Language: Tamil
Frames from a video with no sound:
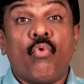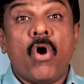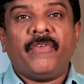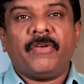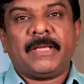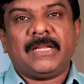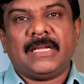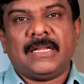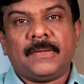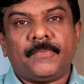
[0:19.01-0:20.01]
ஓய்வு
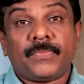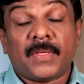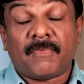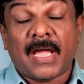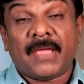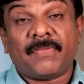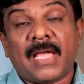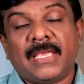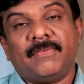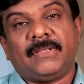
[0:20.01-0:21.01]
பெறுங்கள்
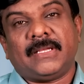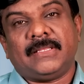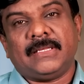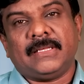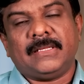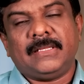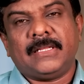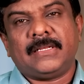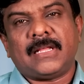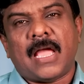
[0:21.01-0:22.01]
வயதாகிவிட்டது
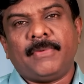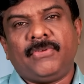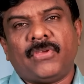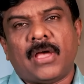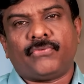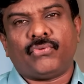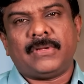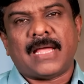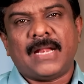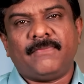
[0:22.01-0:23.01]
என்று அமித்ஷா
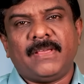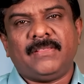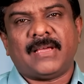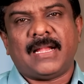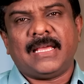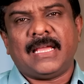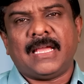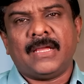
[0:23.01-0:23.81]
சொன்ன அட்வைஸால்